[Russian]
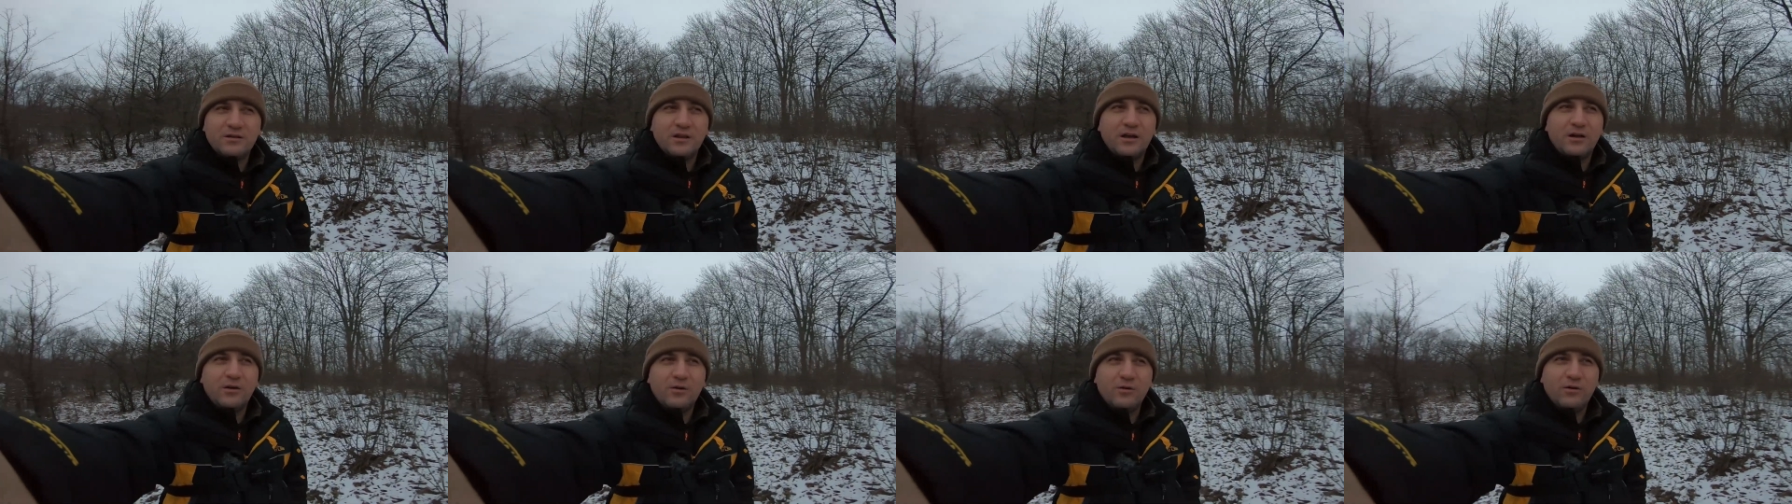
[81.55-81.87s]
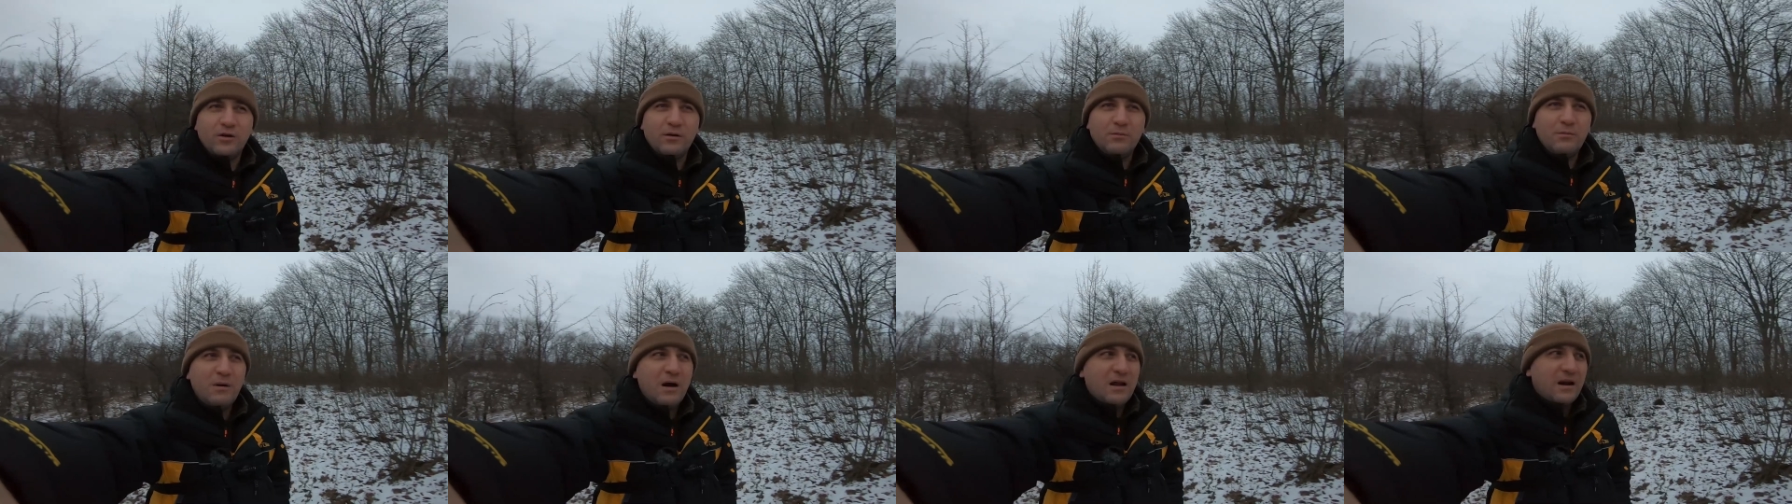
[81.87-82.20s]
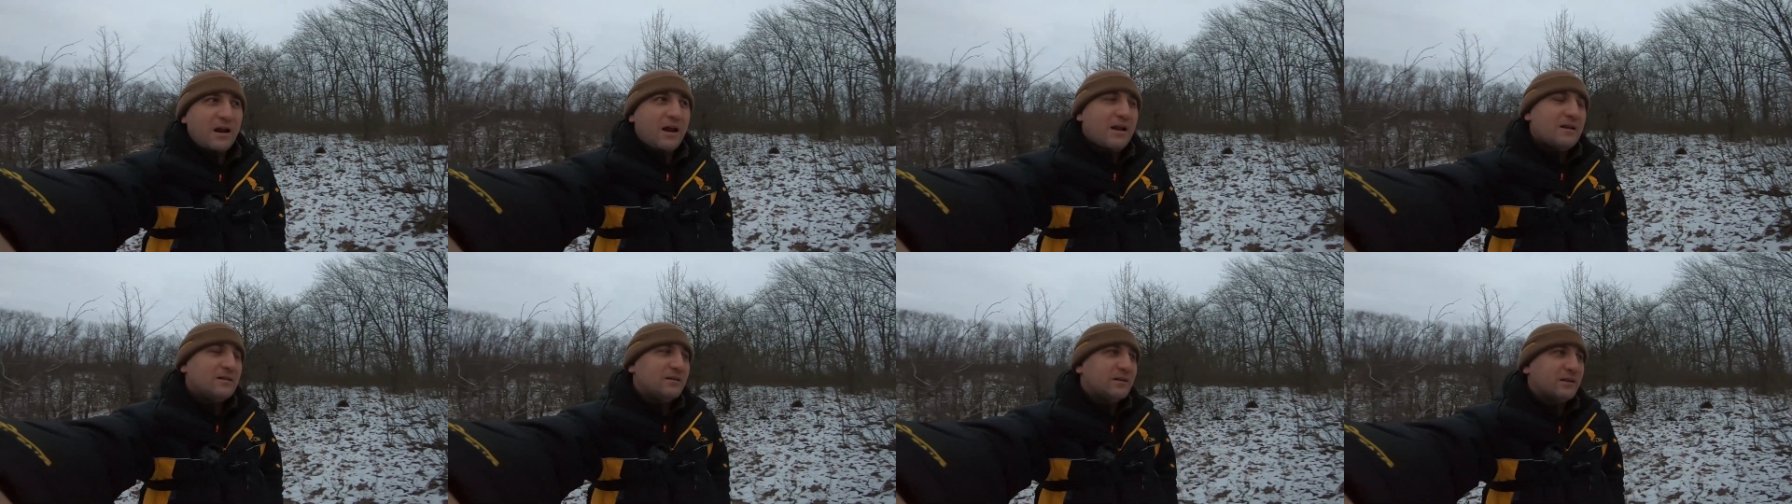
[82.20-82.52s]
такое
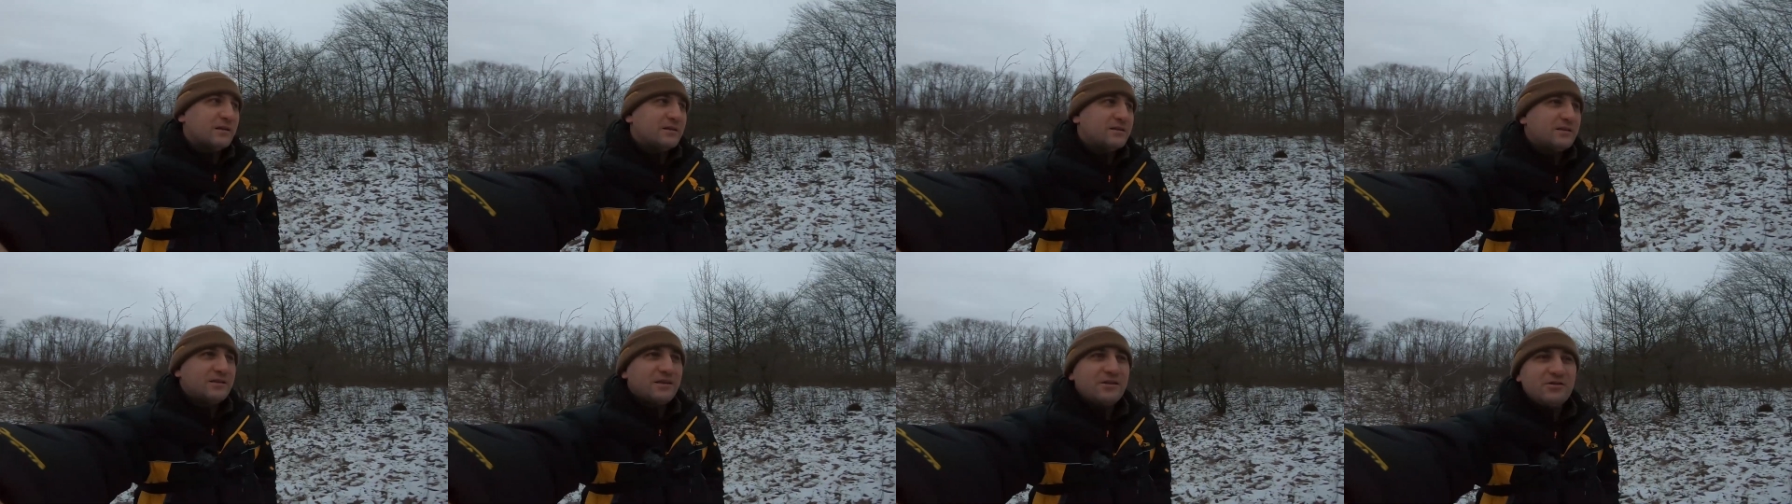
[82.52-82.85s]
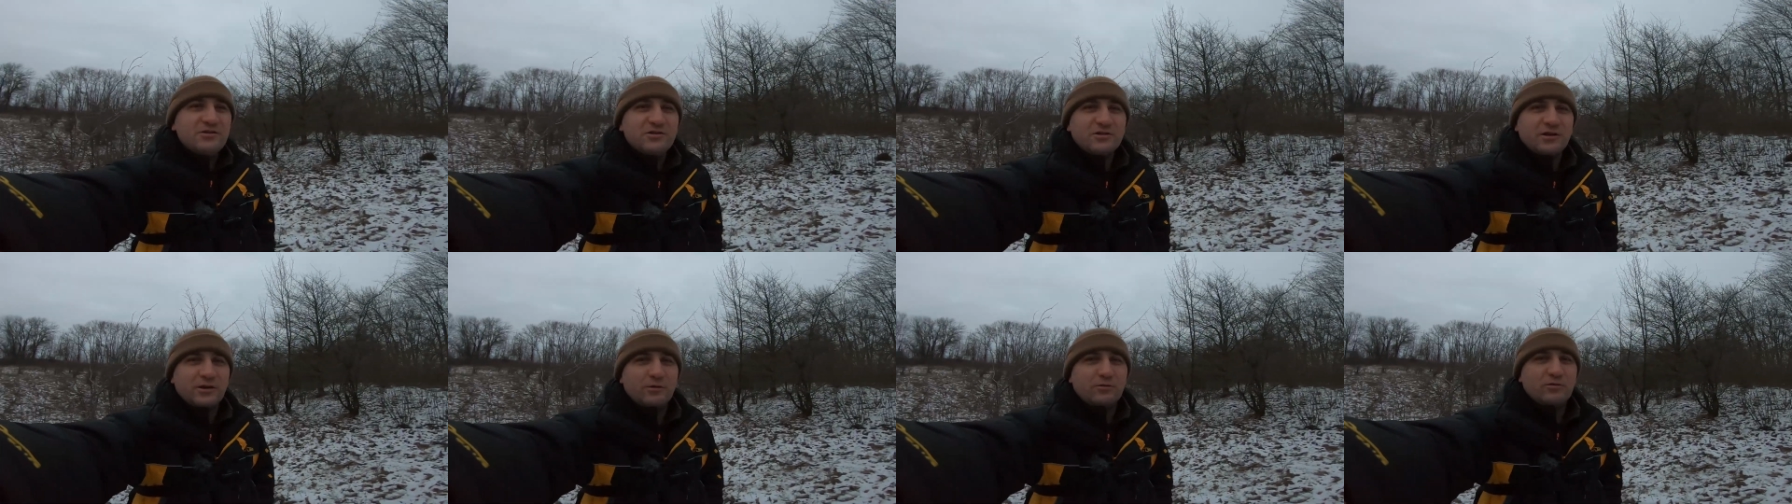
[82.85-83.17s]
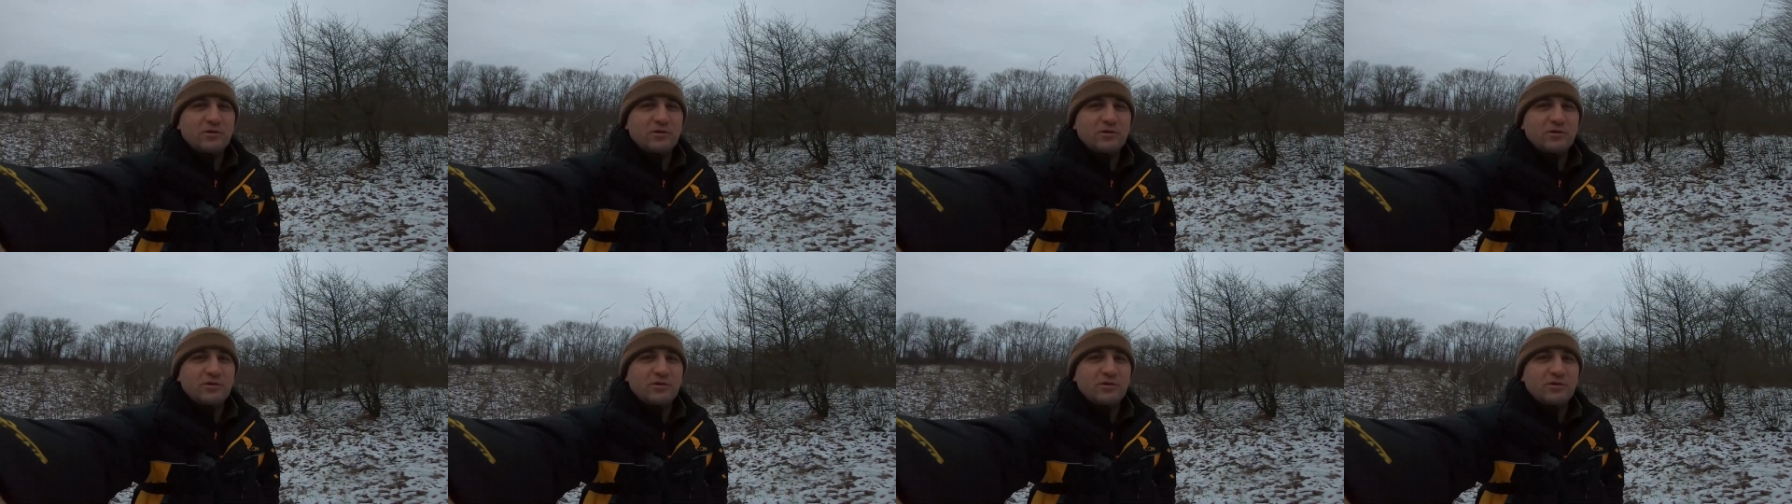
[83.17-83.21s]
моральное эстетическое